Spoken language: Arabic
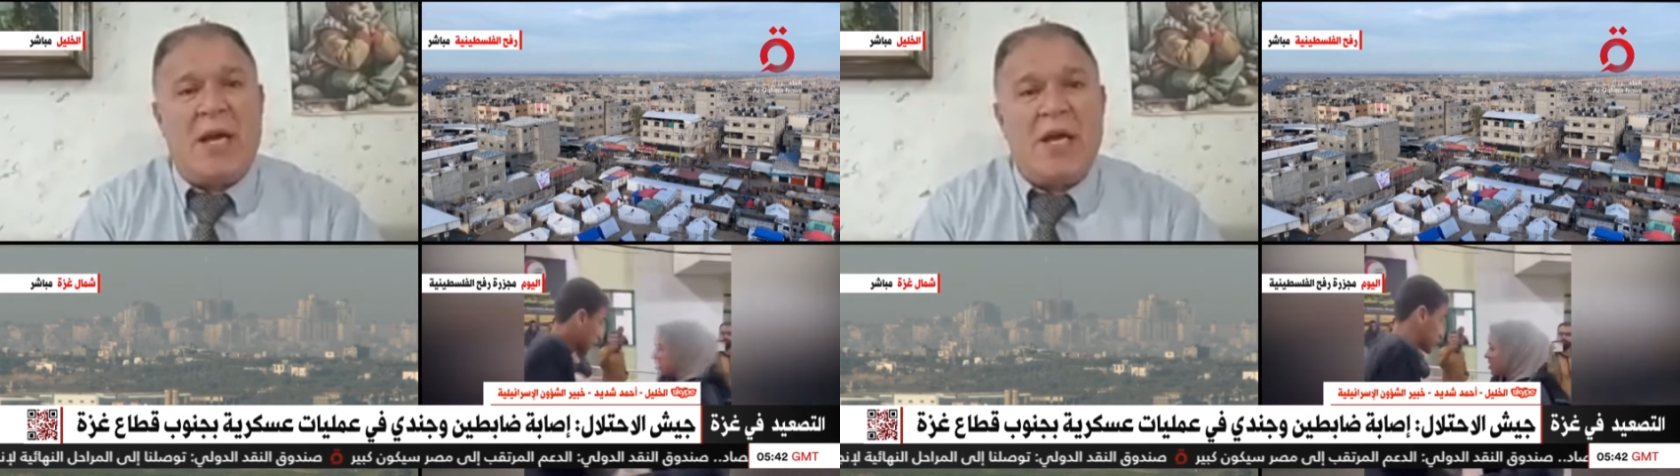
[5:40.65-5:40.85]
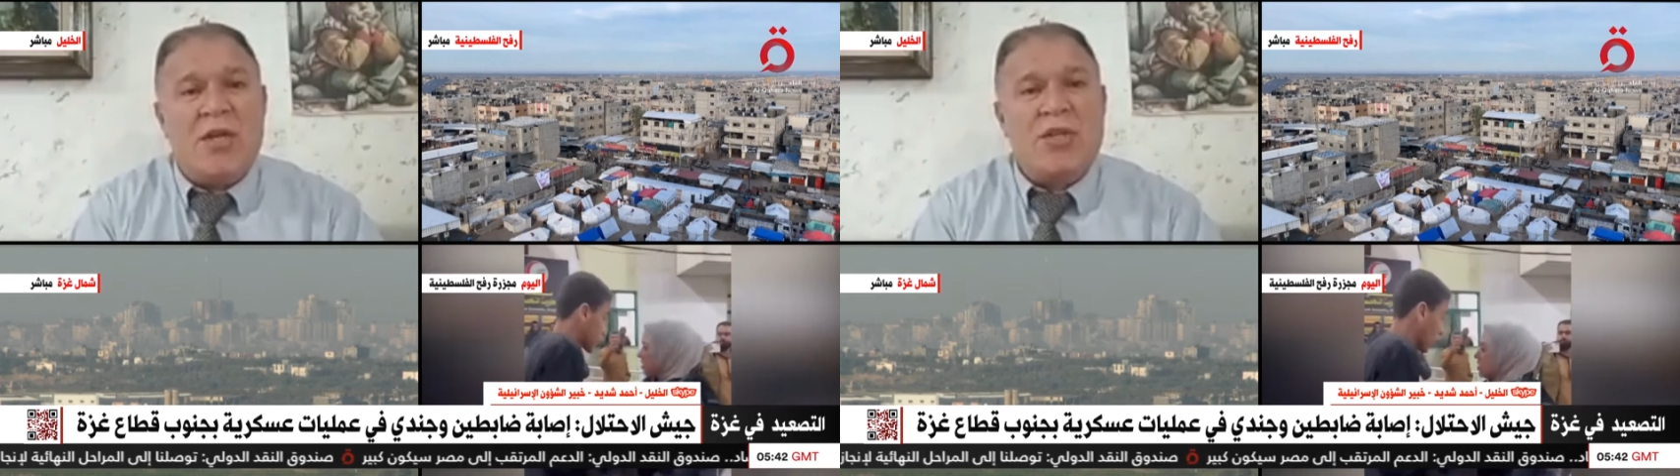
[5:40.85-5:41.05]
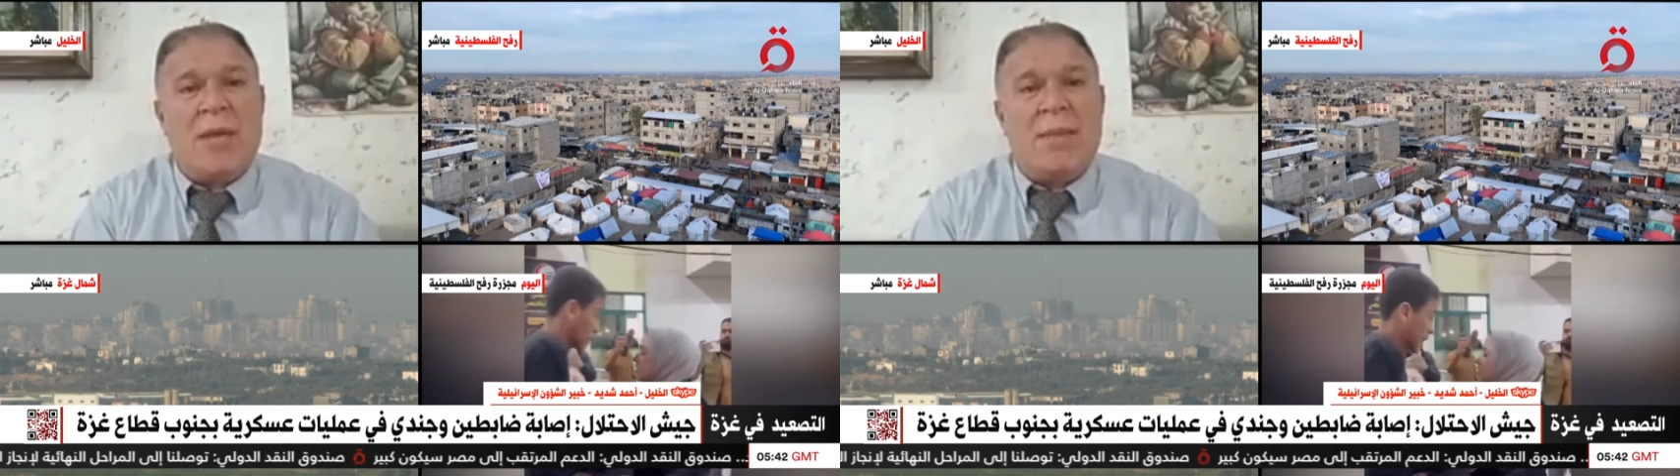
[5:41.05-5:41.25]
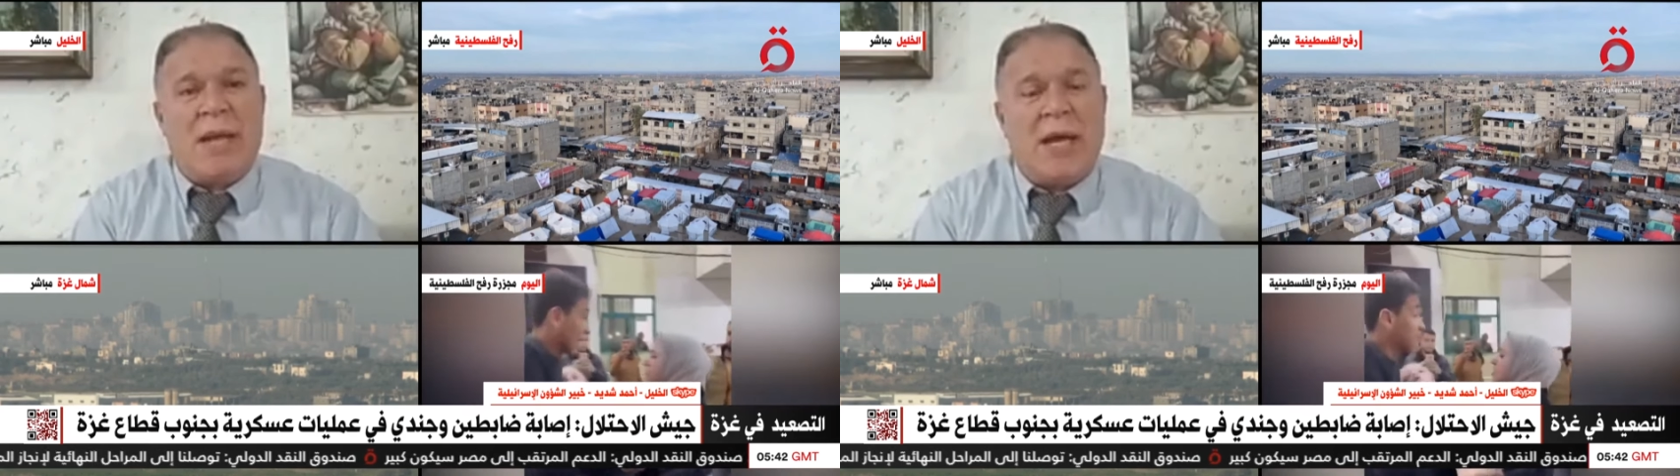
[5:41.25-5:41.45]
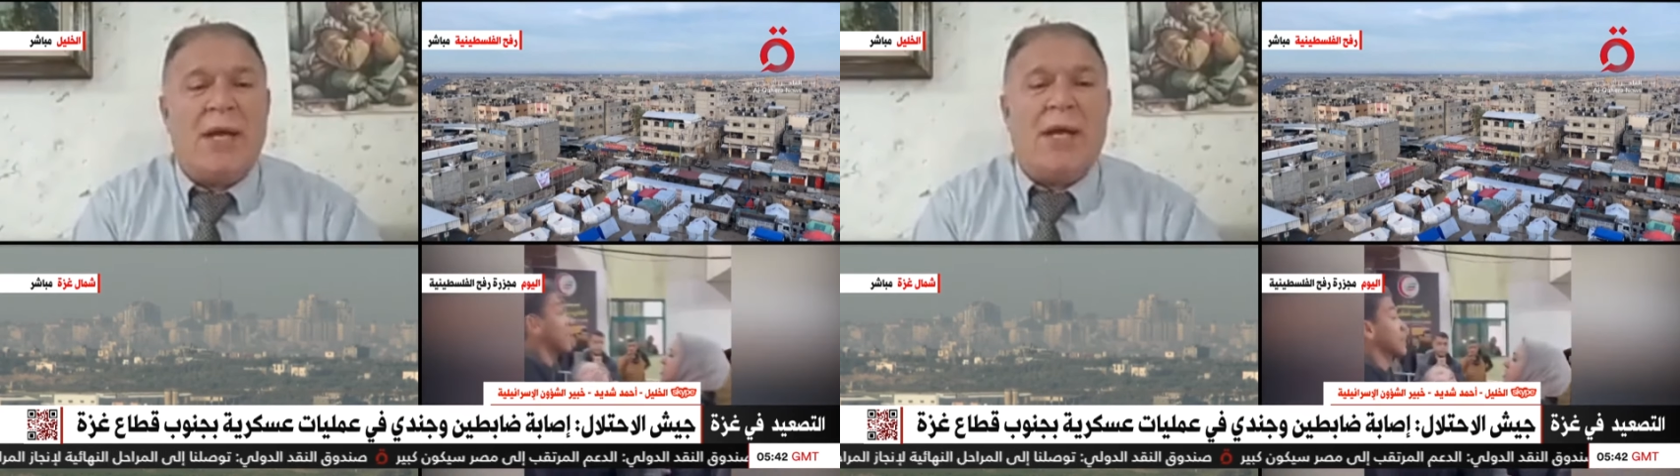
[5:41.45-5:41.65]
شاملة
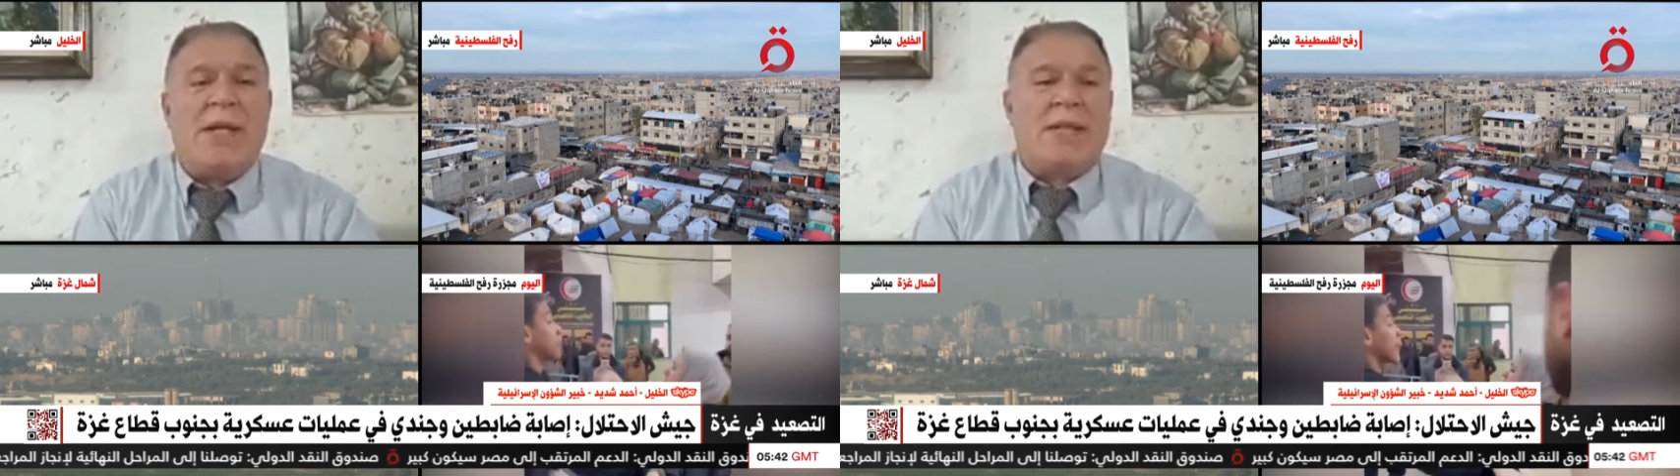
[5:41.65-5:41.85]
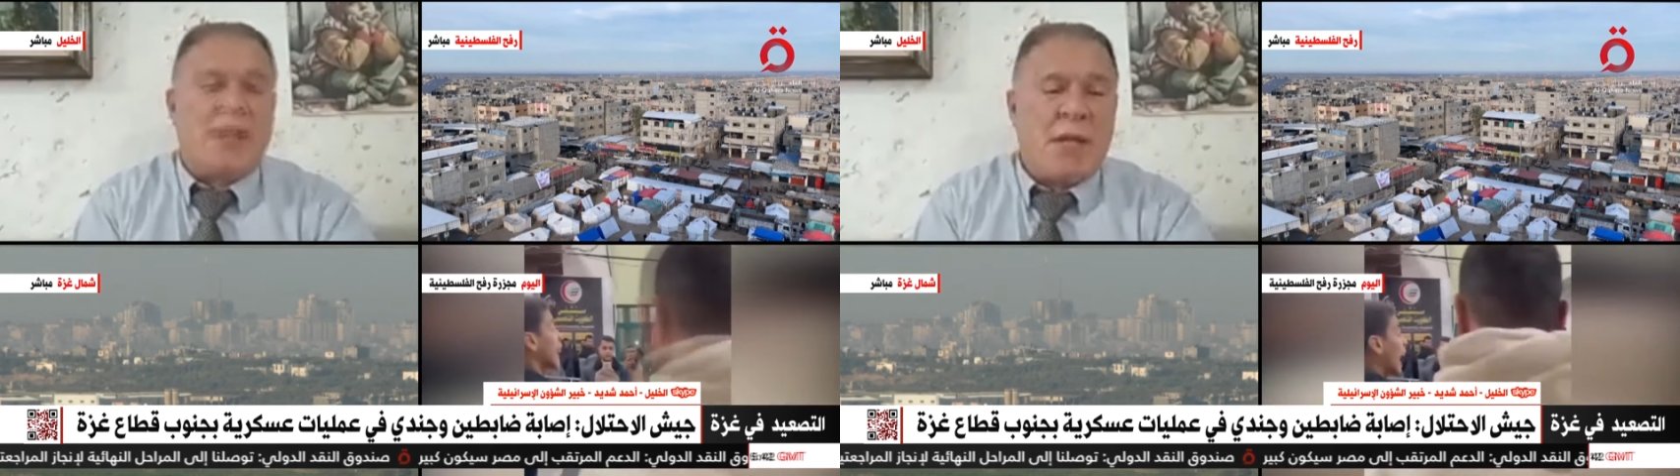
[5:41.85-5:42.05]
نتنياهو